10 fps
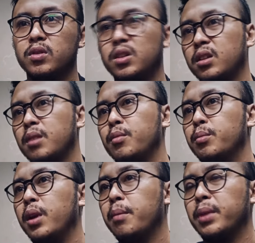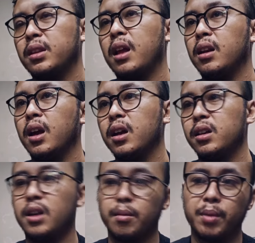serta beberapa tanda
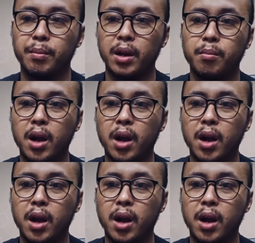yang memang